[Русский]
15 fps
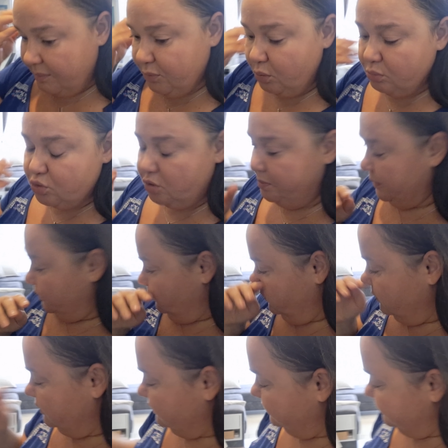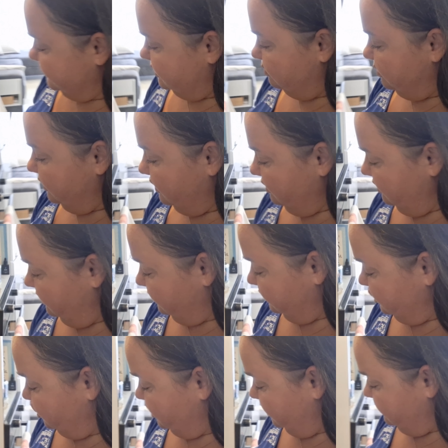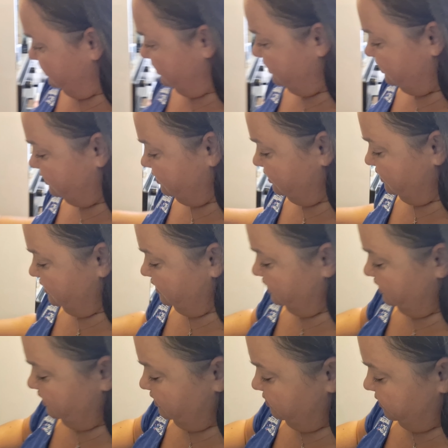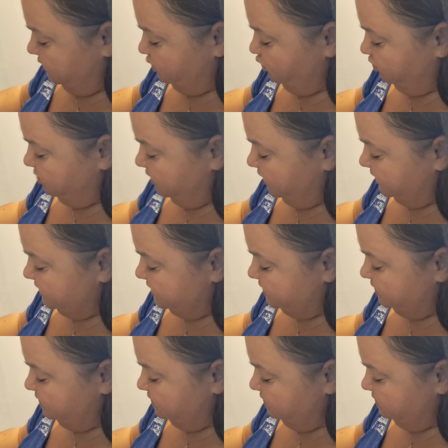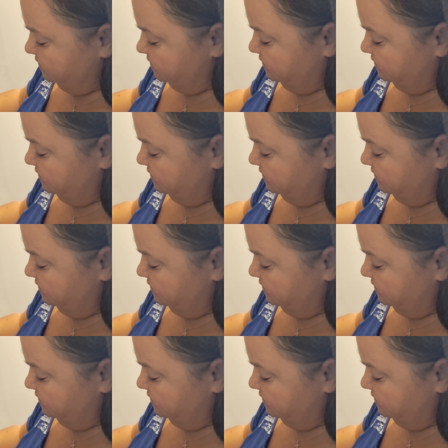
Потом уже приду в себя окончательно. Пойду в магазин,